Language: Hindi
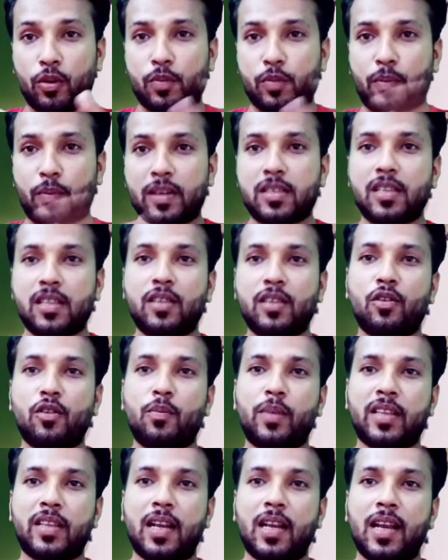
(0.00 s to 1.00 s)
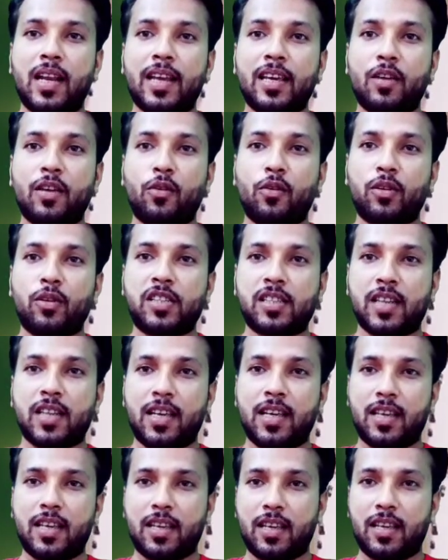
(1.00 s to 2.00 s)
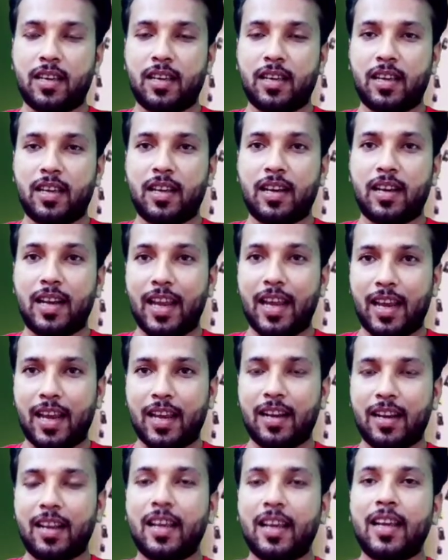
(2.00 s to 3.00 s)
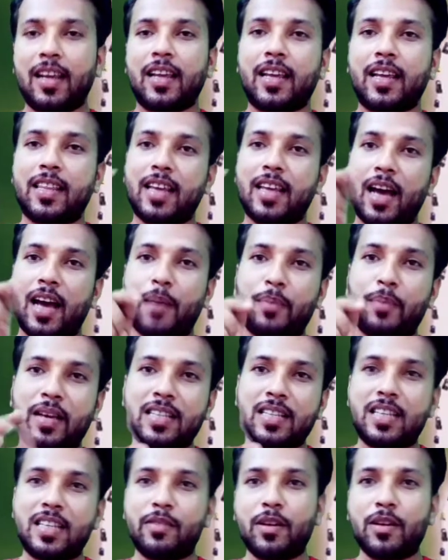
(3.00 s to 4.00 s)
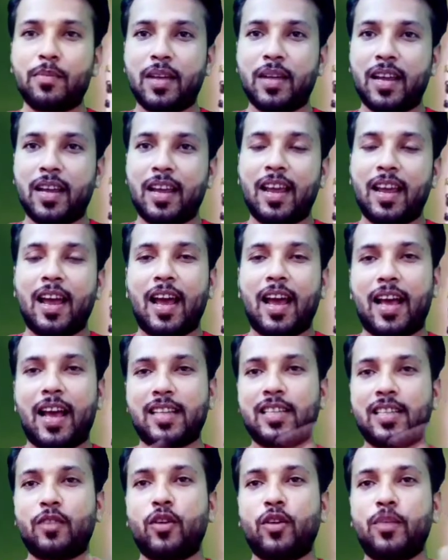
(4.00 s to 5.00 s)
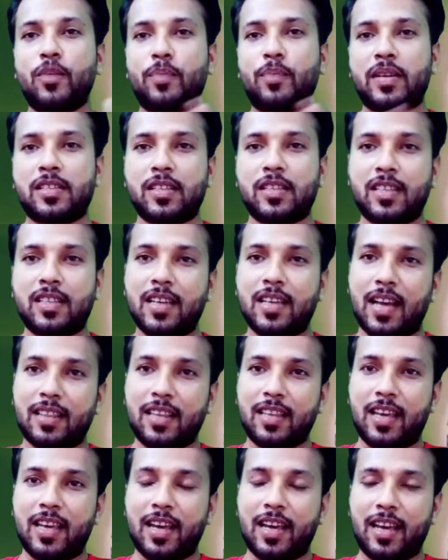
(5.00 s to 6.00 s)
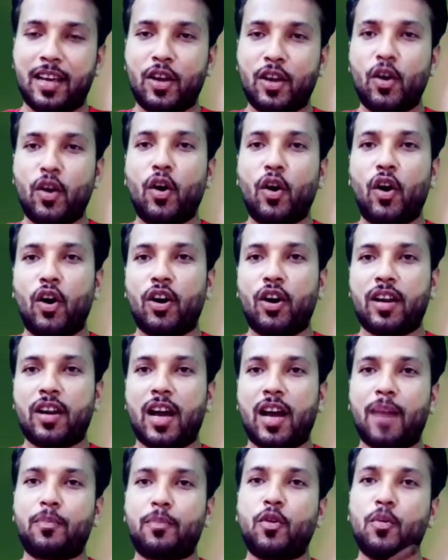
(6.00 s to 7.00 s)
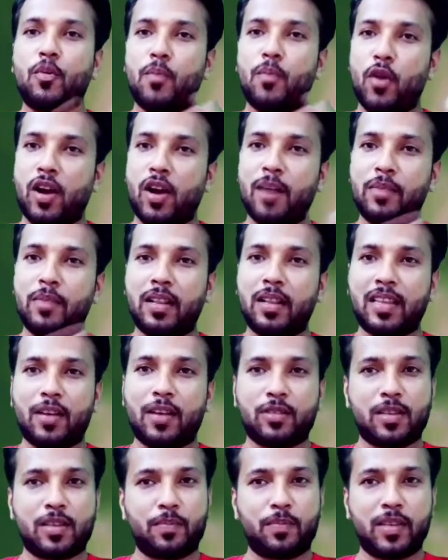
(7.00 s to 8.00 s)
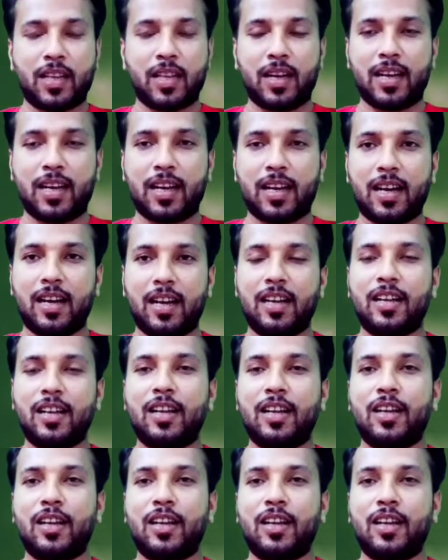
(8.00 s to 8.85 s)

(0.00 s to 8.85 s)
उस परिस्थिति को बदलने की कोशिश नहीं की लेकिन यदि आपके जीवन में ऐसी कोई परिस्थिति आती है और आपको मौका मिलता है उसे बदलने का